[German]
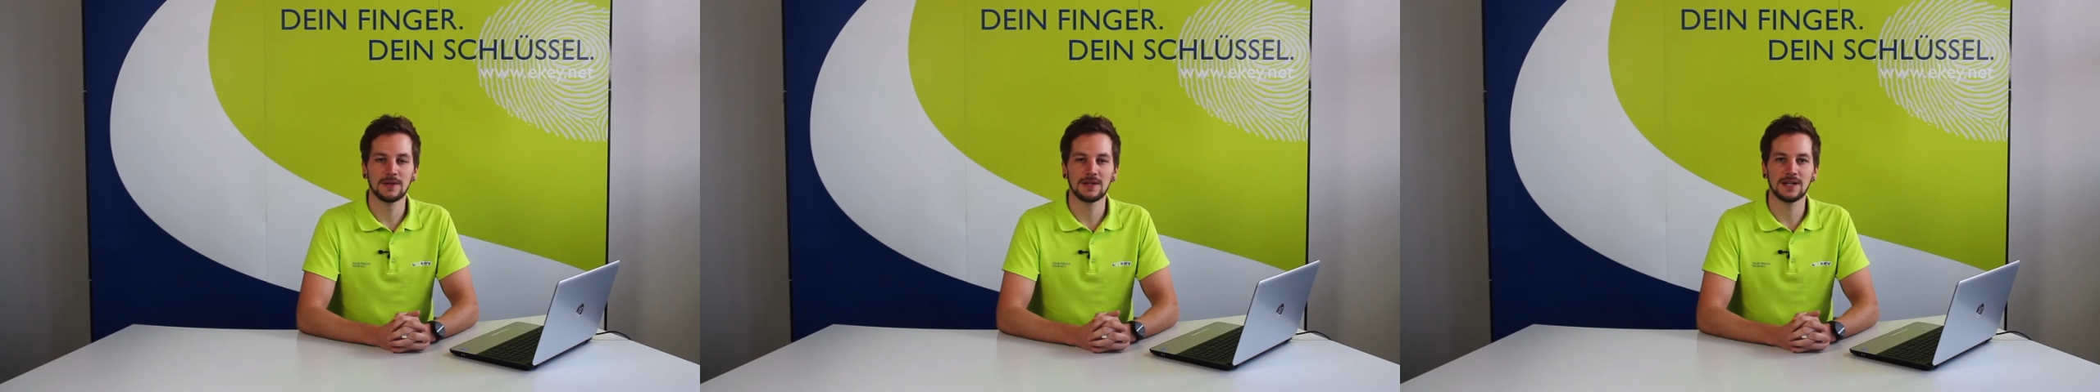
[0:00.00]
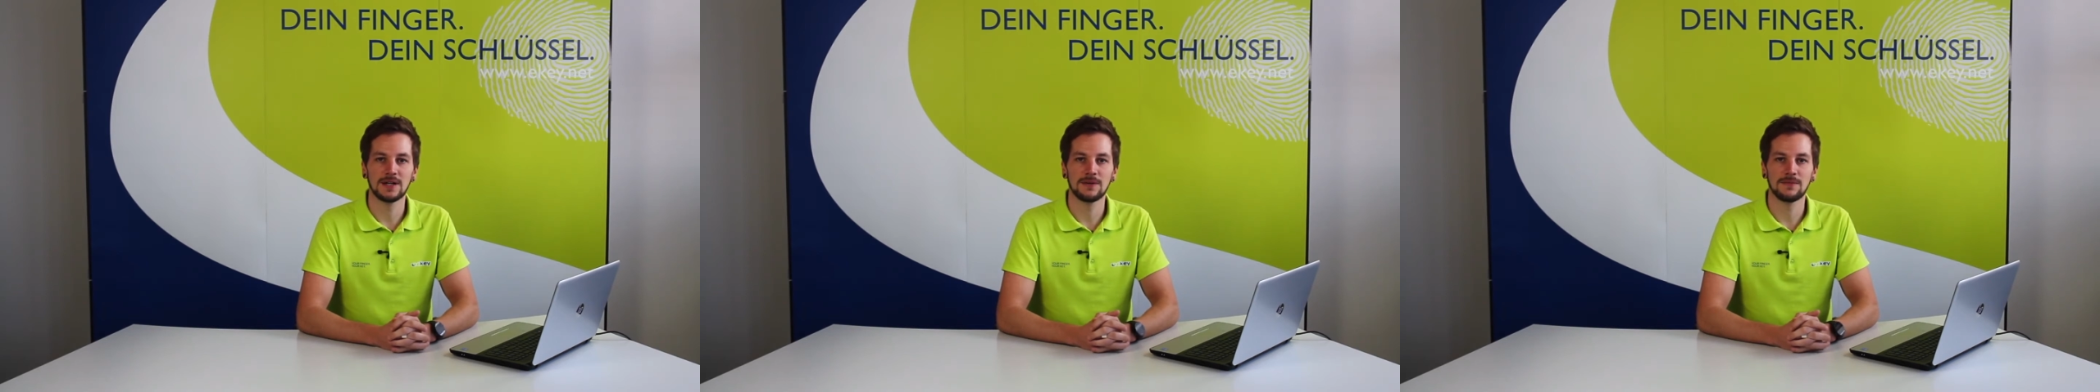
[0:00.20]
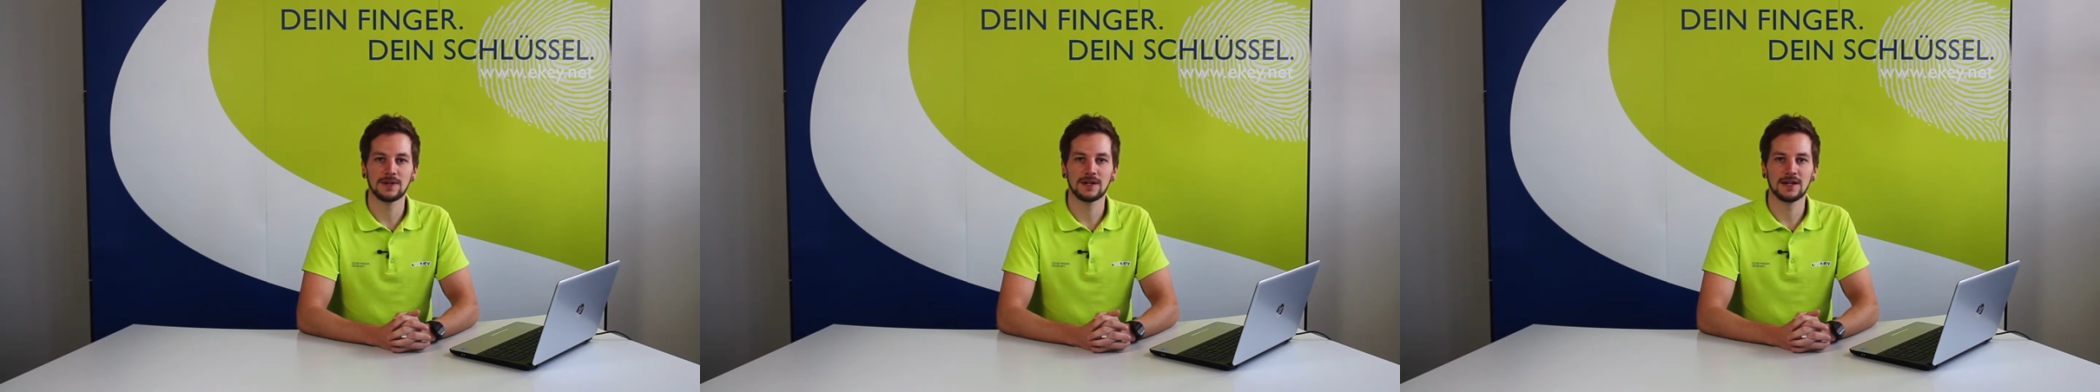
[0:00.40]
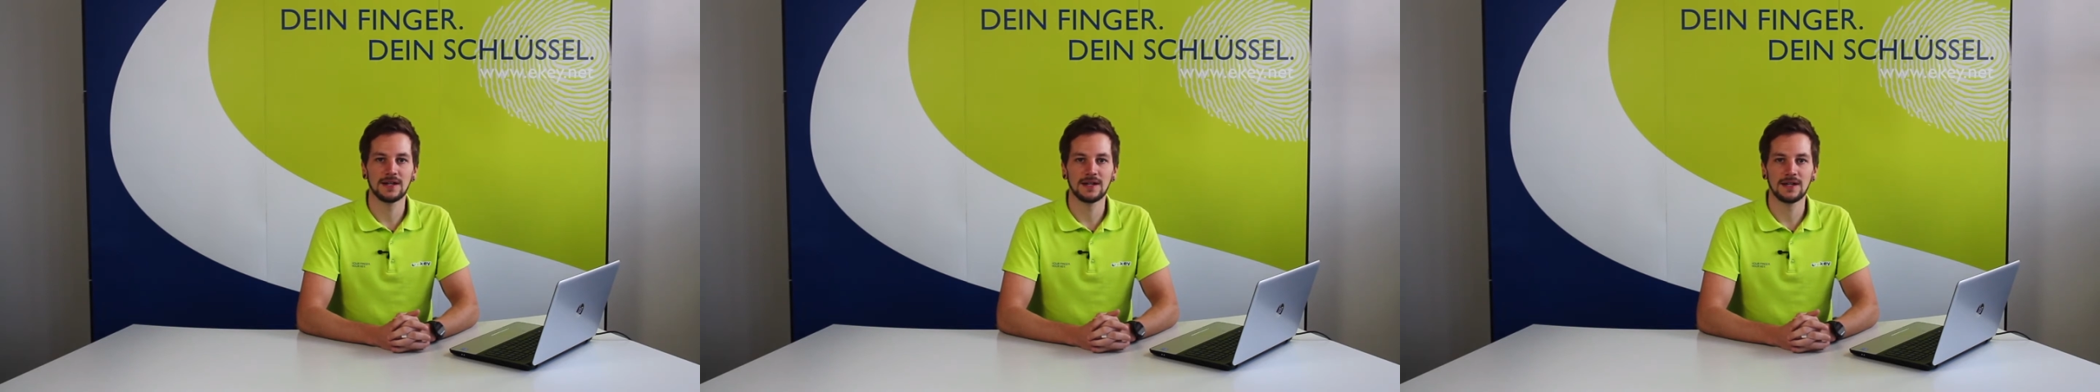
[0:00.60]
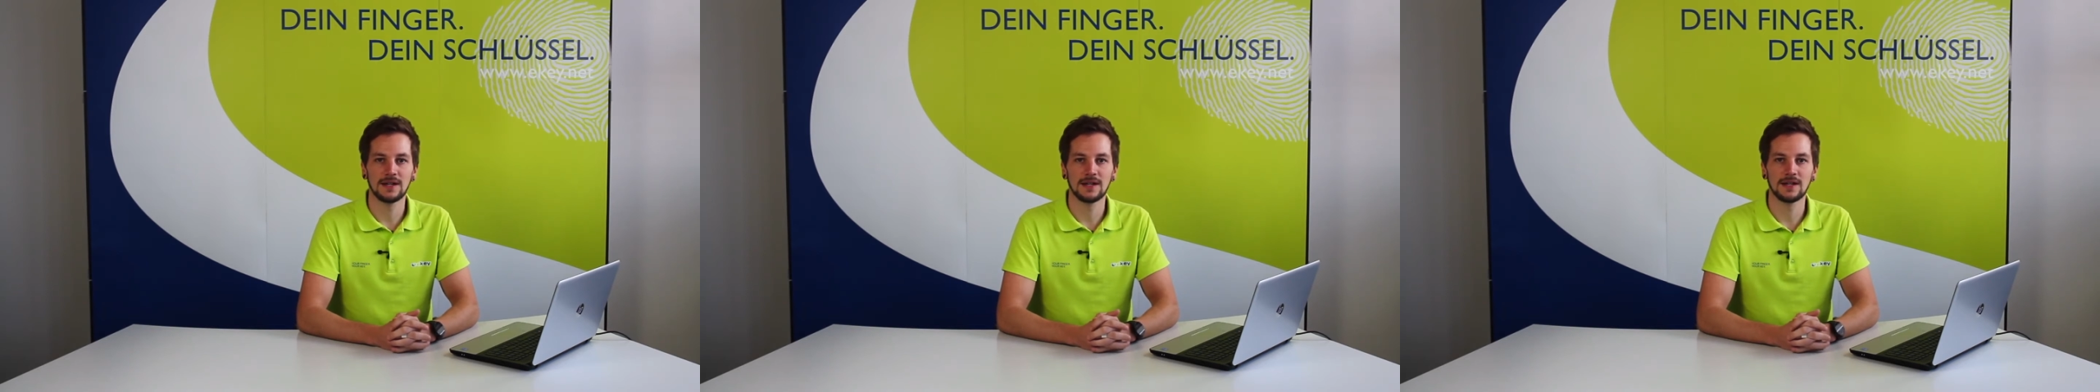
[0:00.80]
mit Hilfe
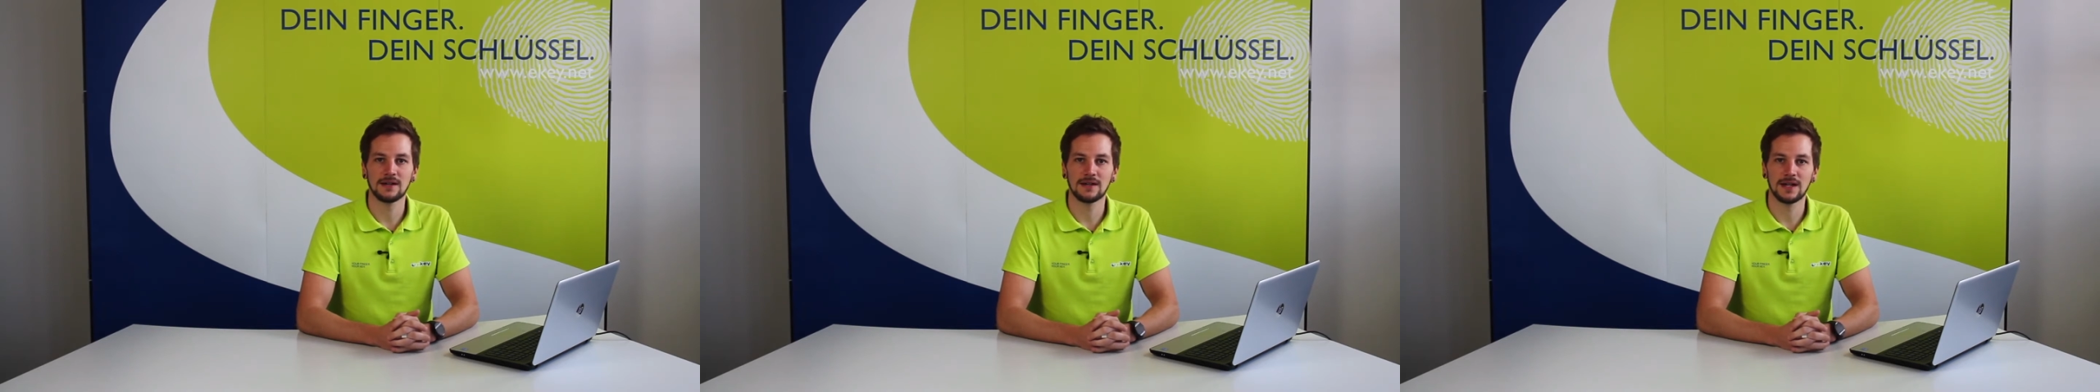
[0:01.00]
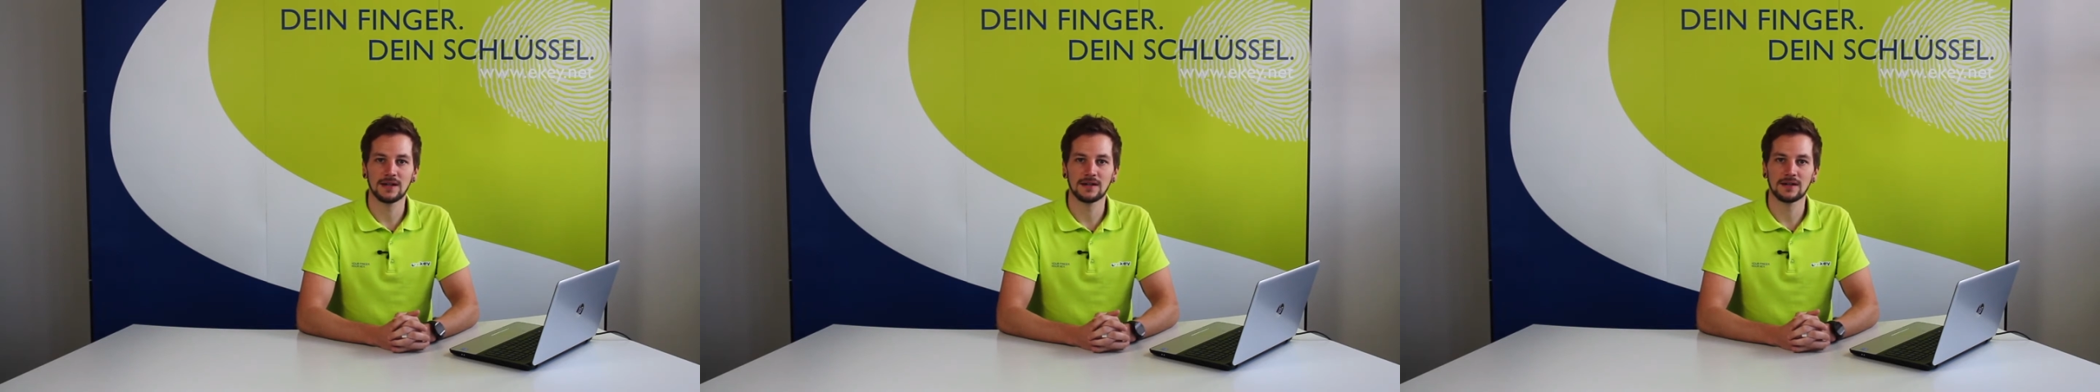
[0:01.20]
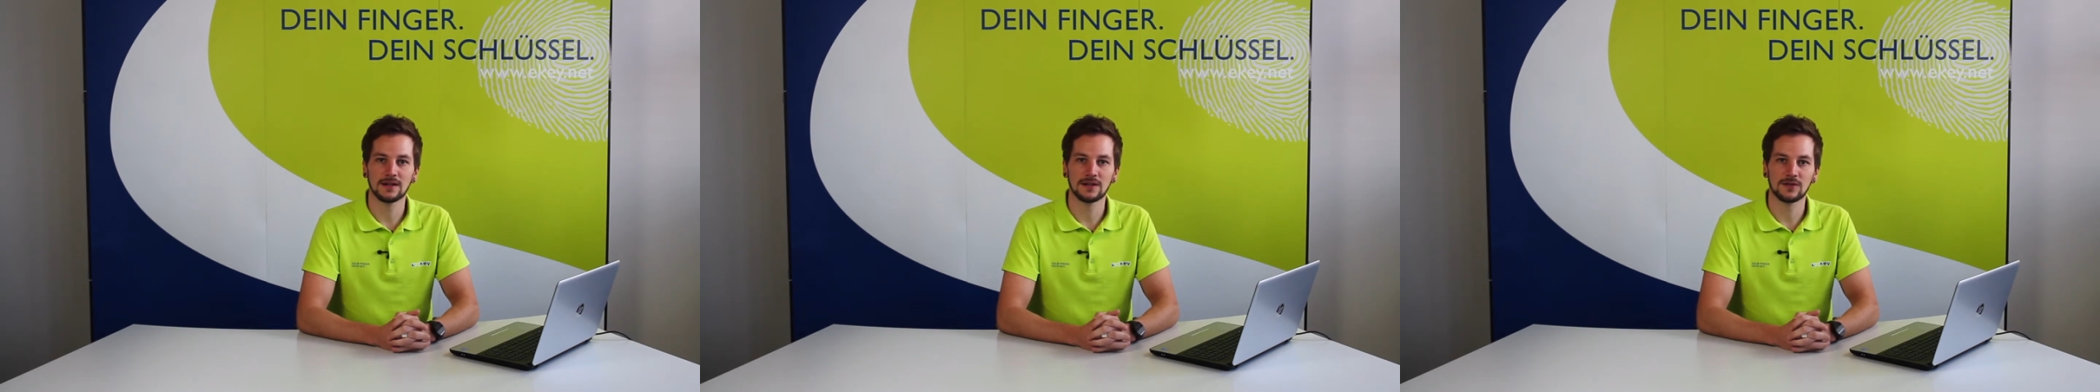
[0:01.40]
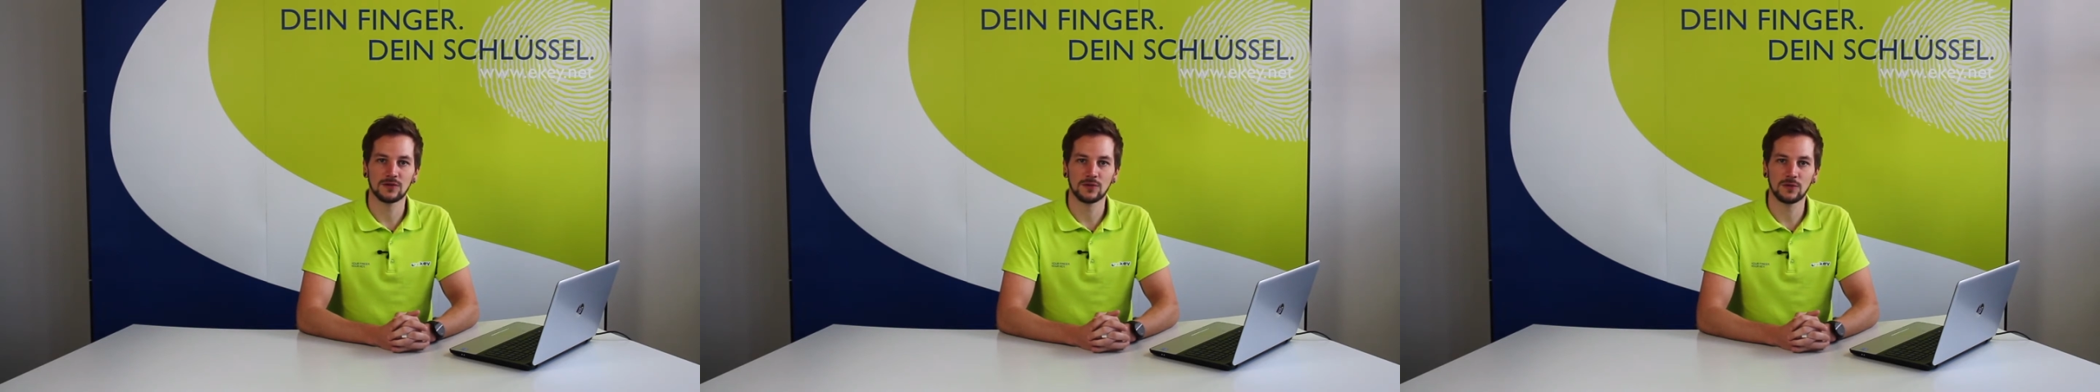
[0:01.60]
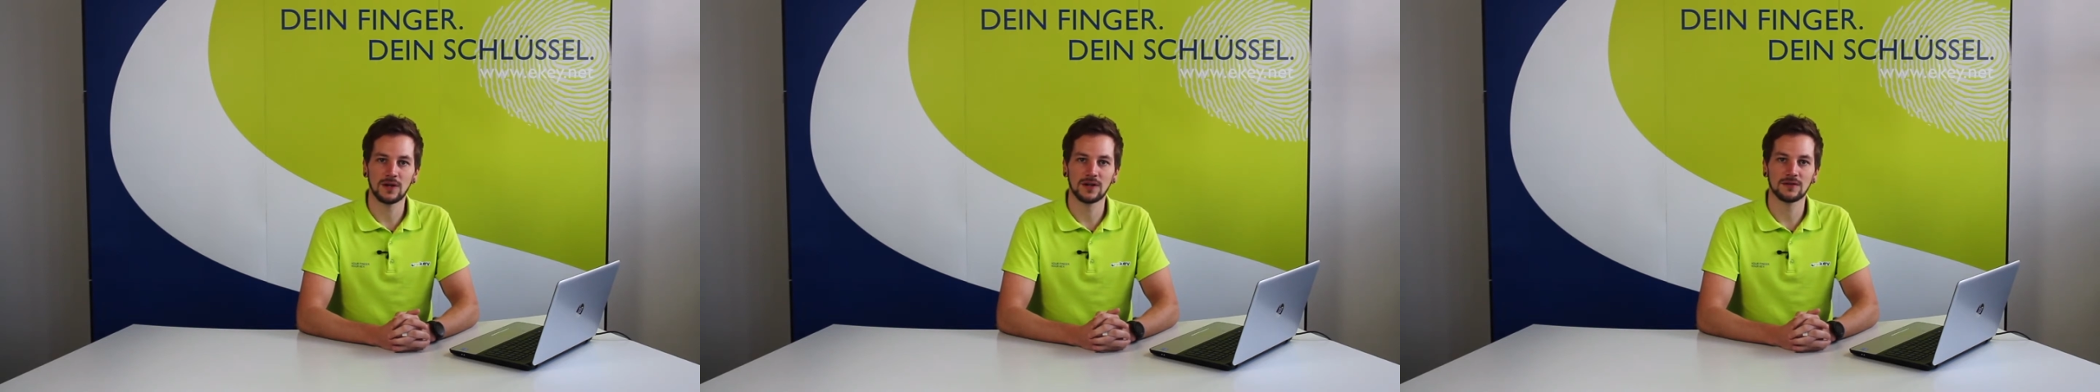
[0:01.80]
der IkiNet
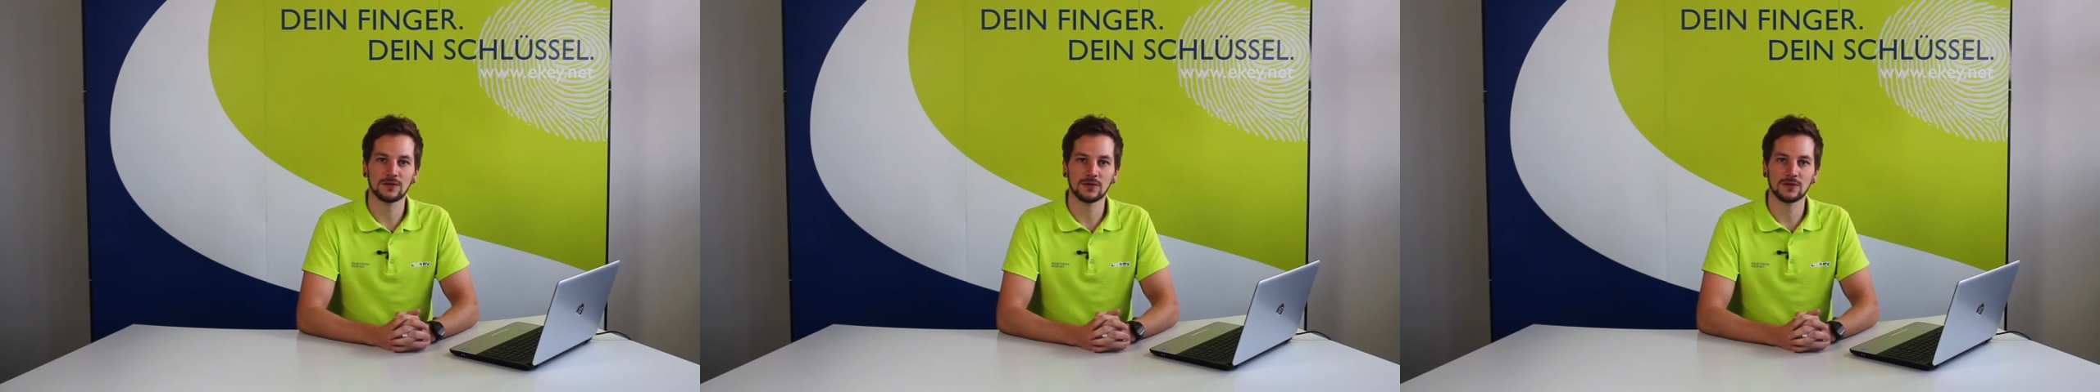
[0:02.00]
Restore